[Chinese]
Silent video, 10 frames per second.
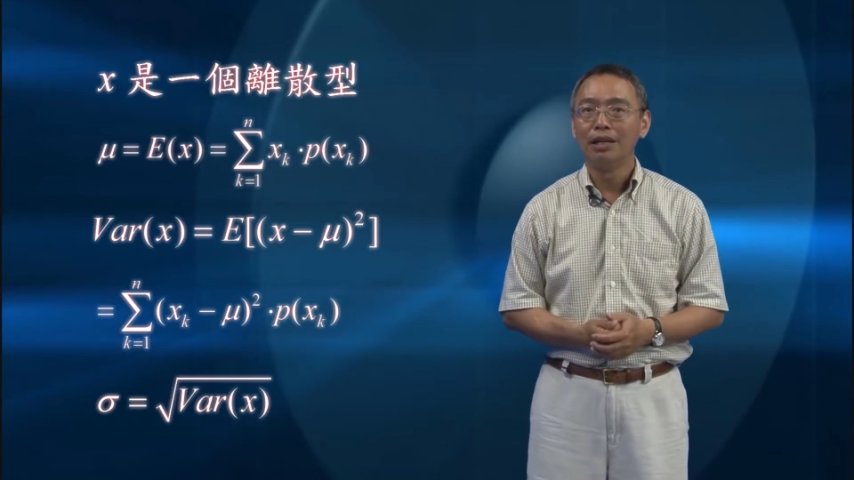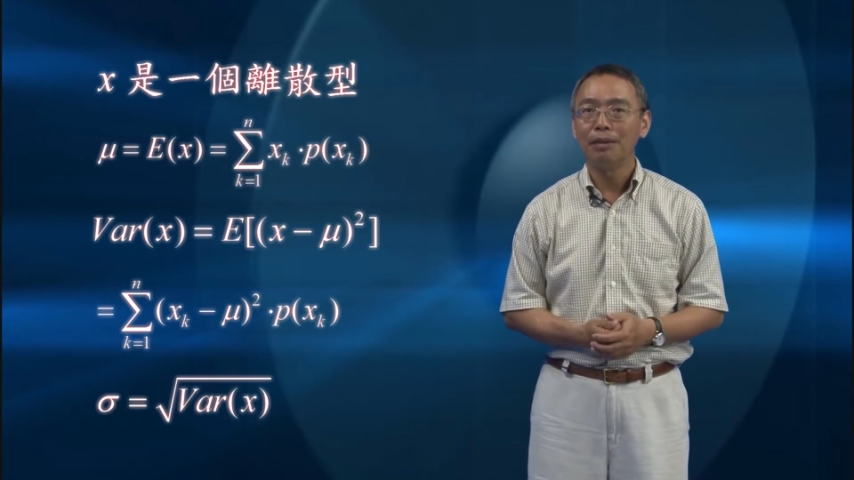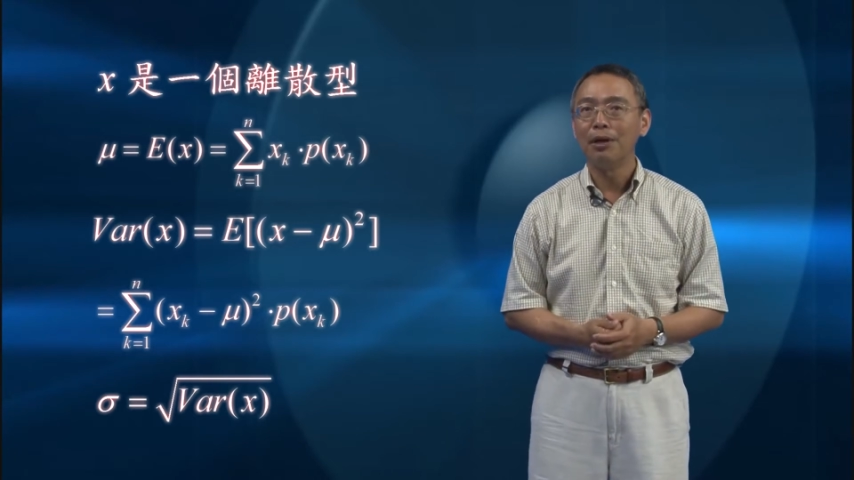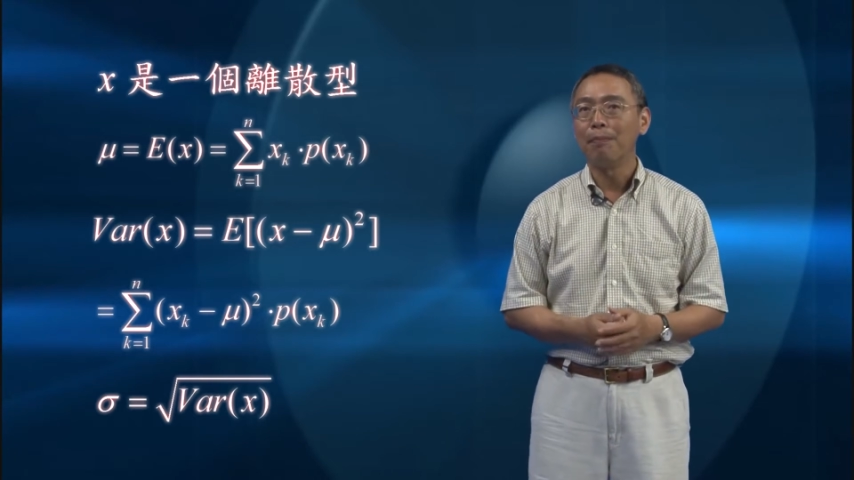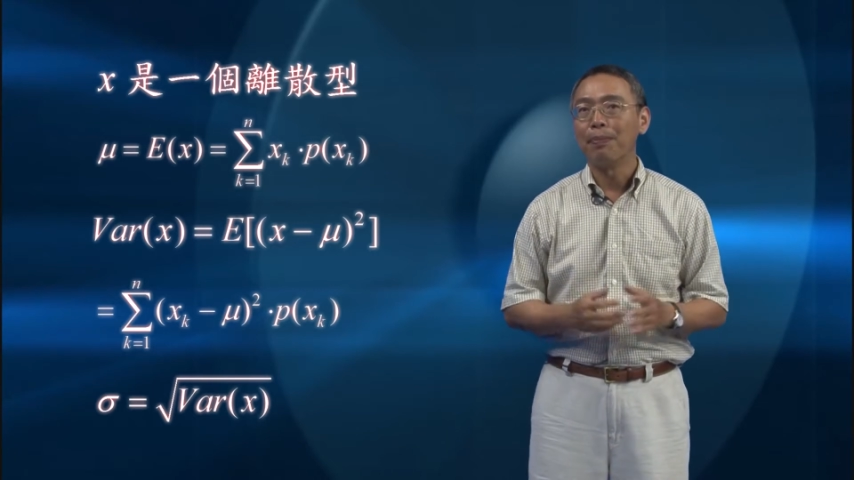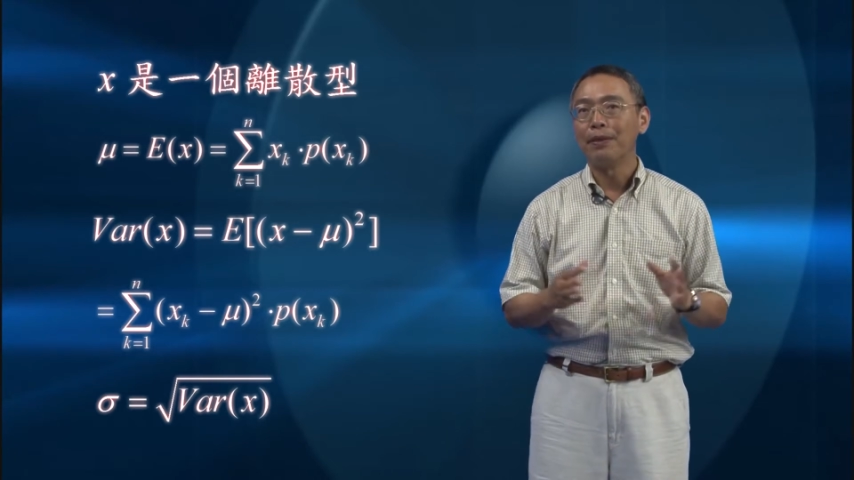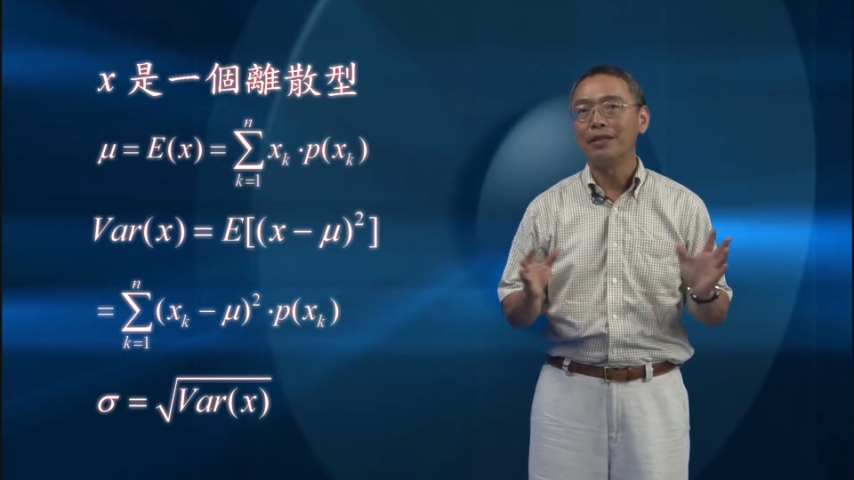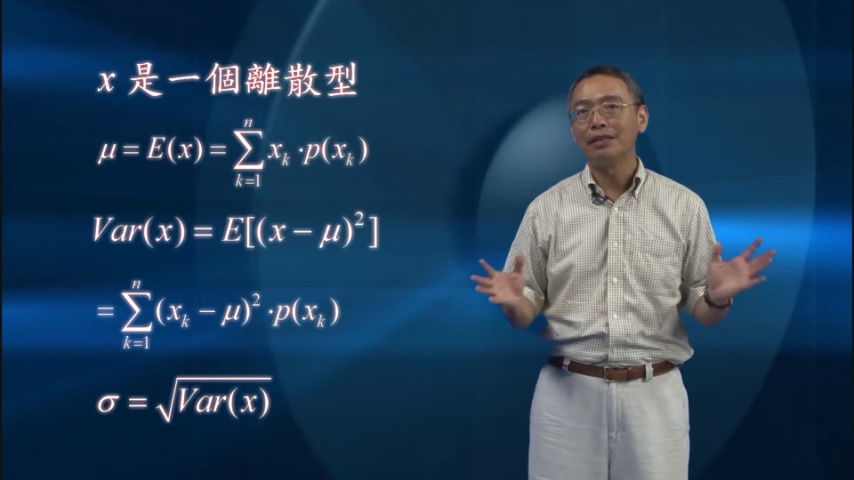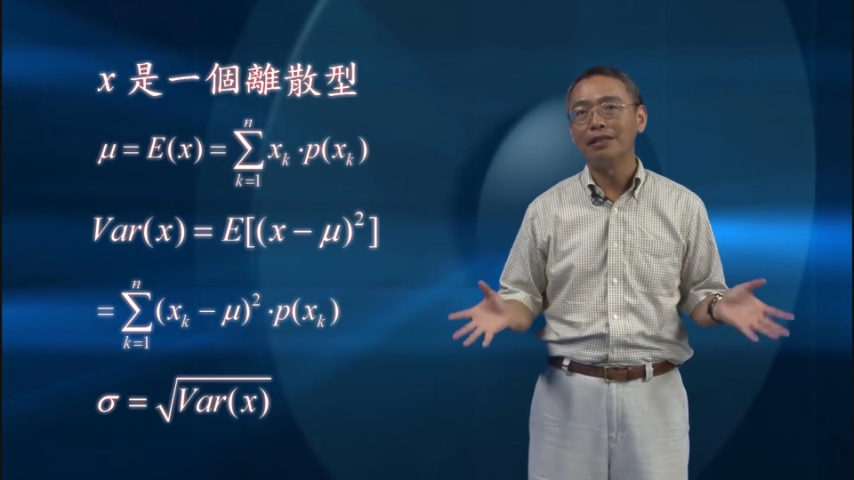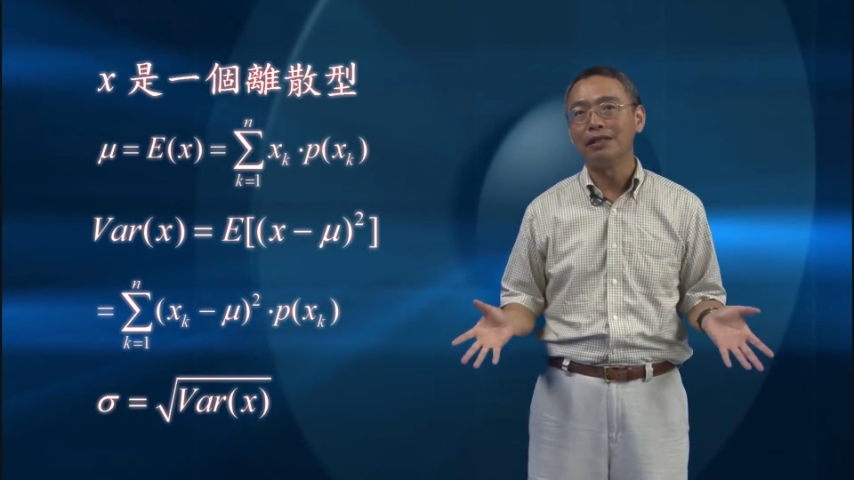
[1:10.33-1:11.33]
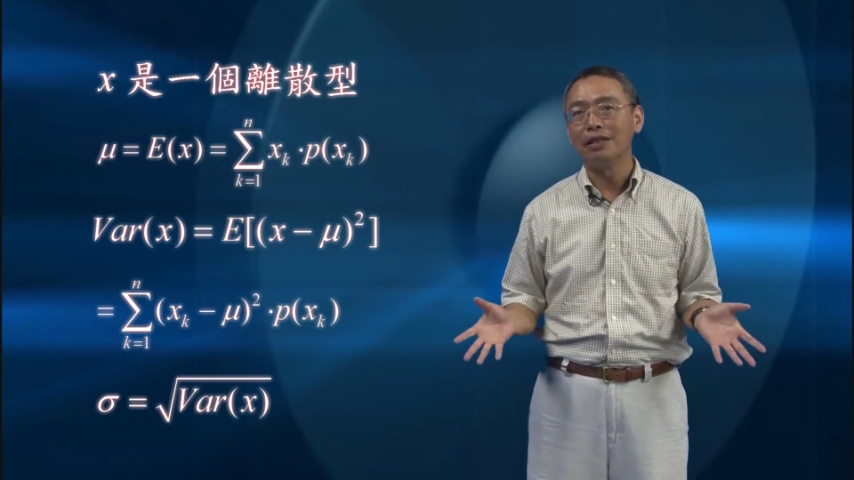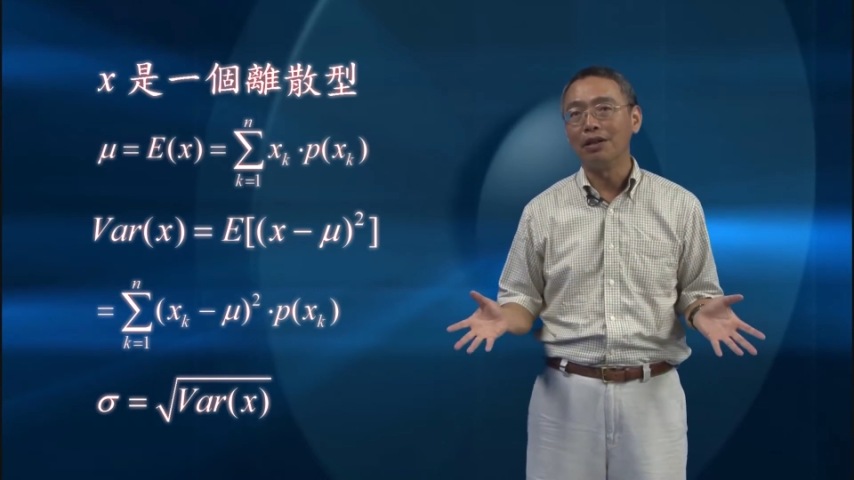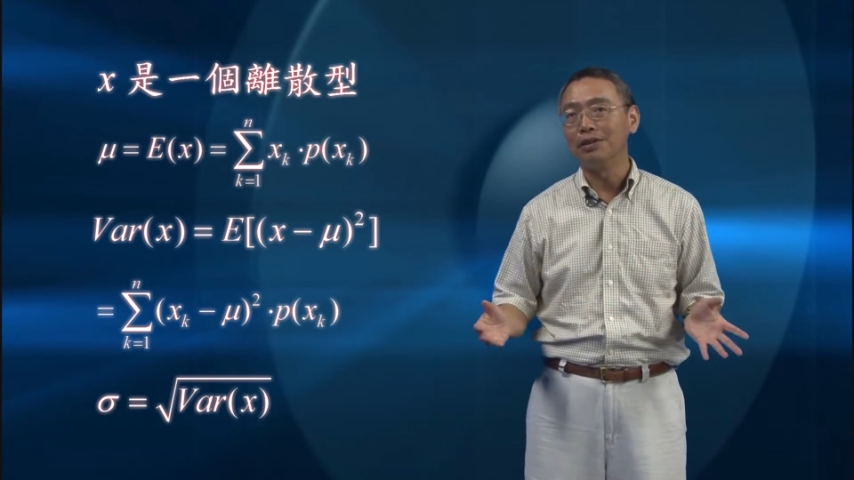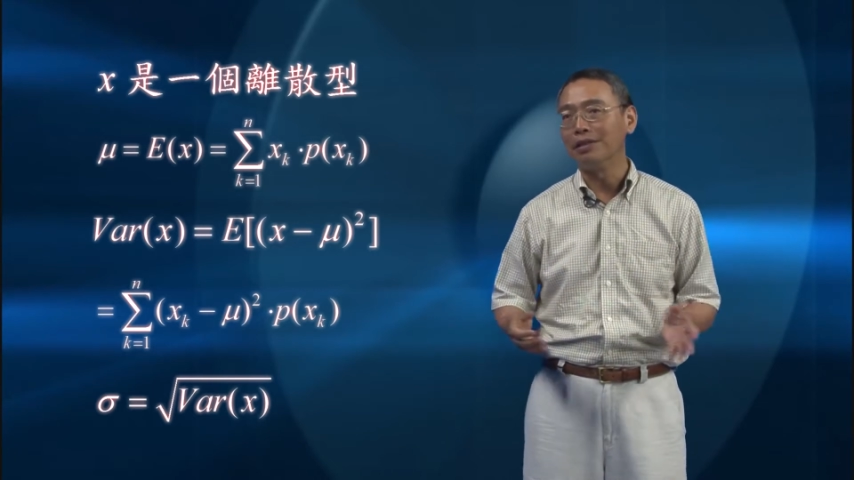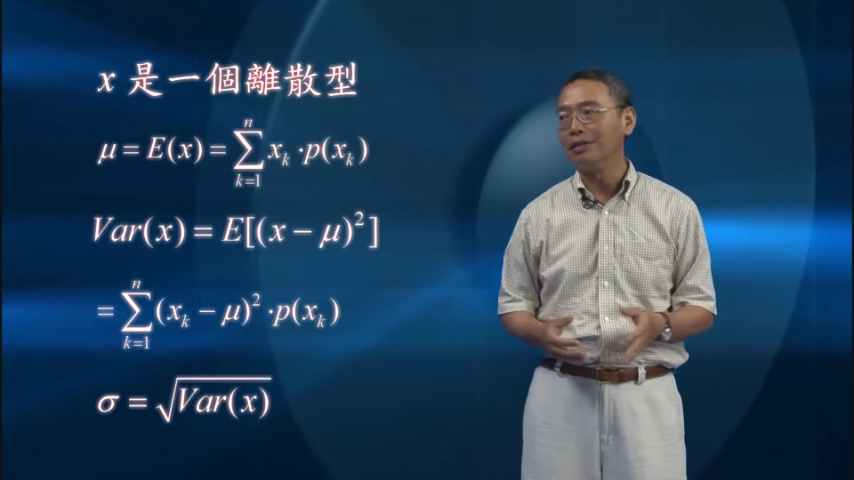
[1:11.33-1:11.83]
那么在这个
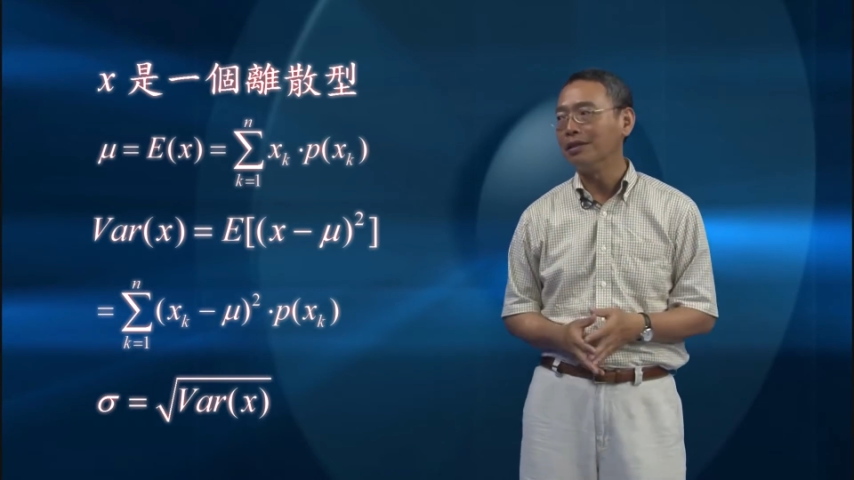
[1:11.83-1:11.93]
条件之